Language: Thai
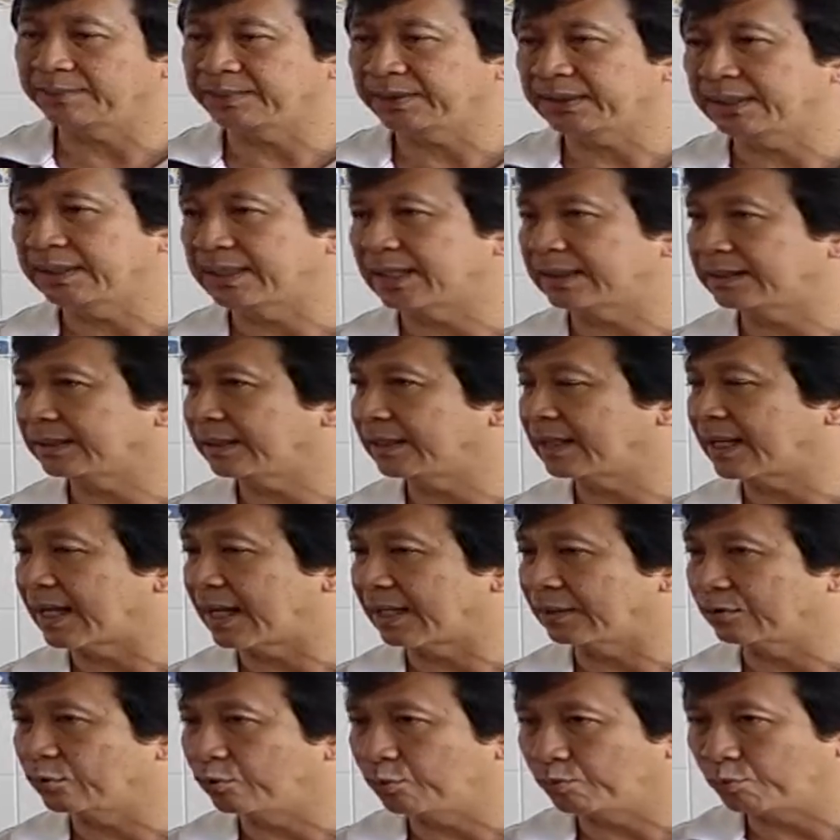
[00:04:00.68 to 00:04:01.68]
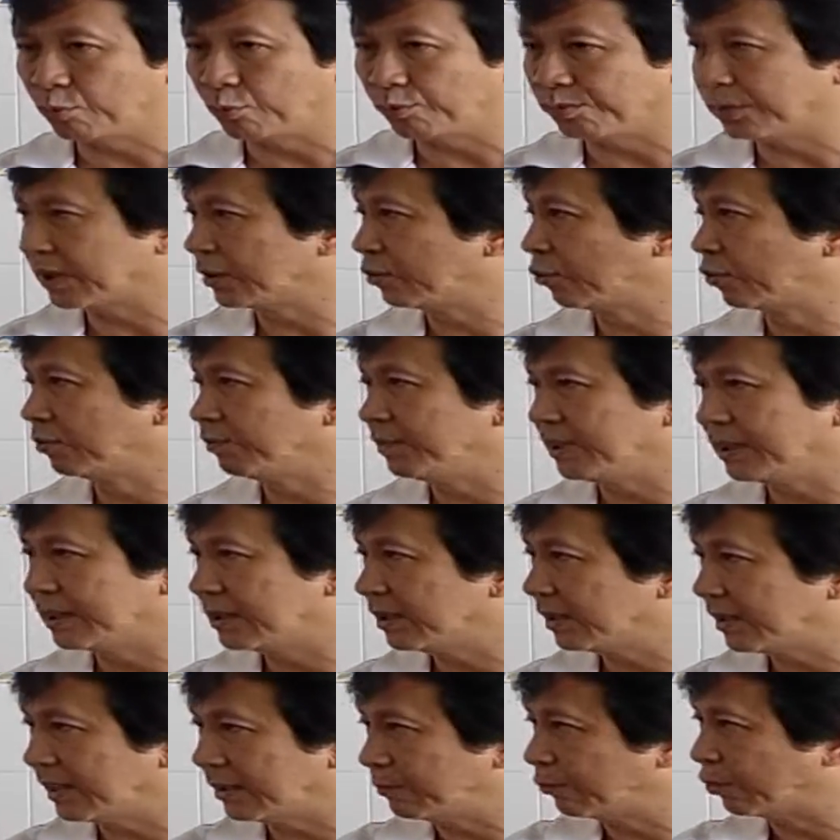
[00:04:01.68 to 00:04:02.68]
ศพัฒนาทั้งหลายทุกมุมถนนมีเค
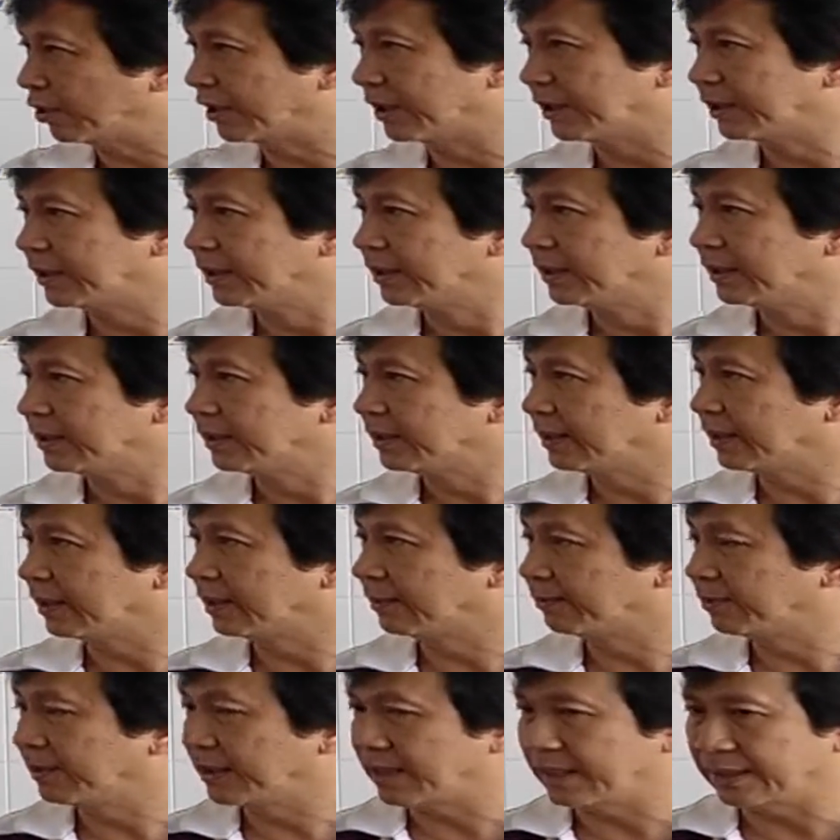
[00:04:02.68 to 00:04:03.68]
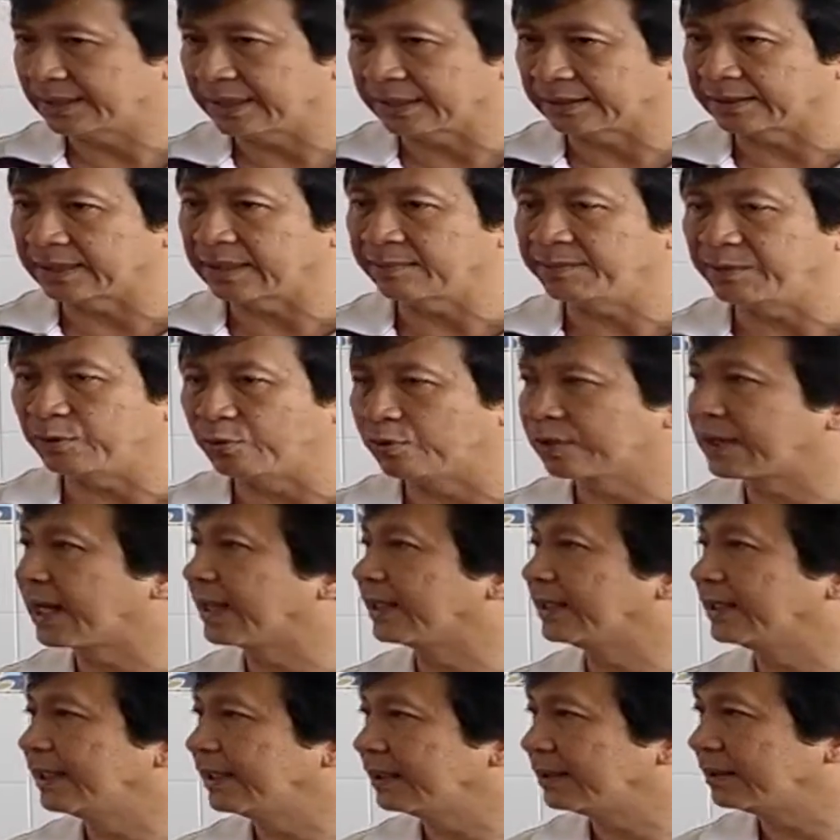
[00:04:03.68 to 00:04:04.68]
รื่องเล่นหมดเลยครับคุณหมเพื่อให้เด็กได้มีโอกาส
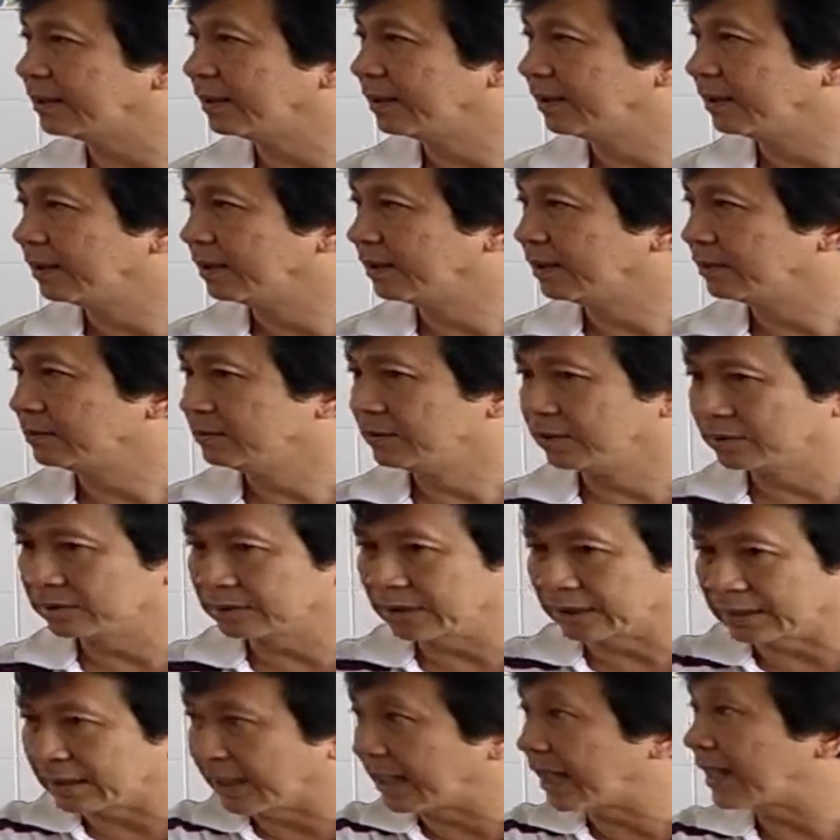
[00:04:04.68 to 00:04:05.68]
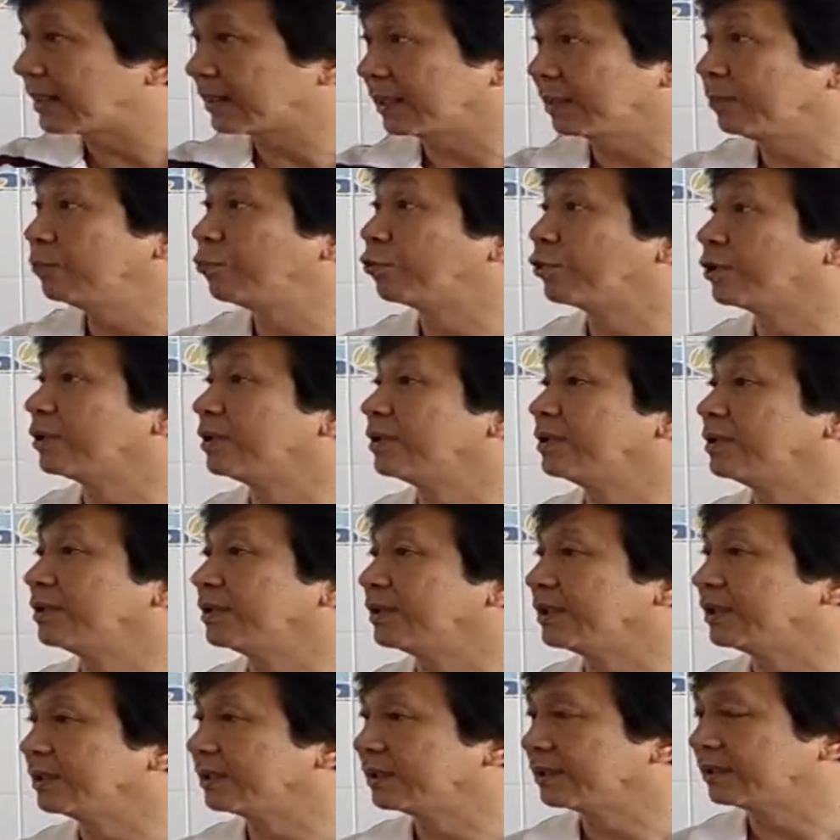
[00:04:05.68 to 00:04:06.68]
เล่นยึดติดฐานรากทั้งหมดเลย
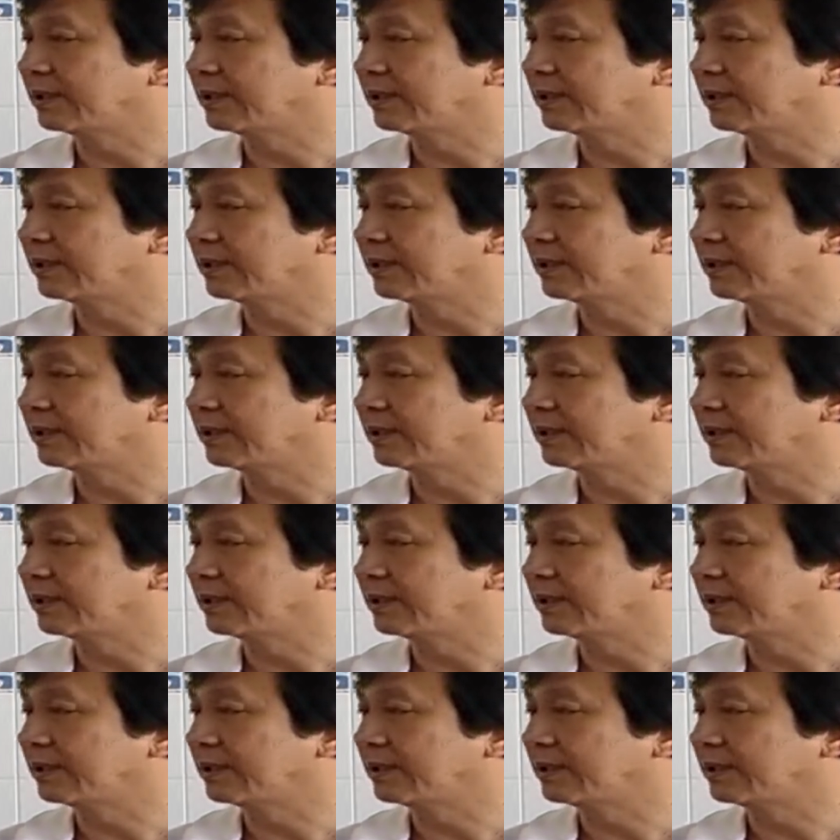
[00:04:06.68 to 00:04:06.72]
ครั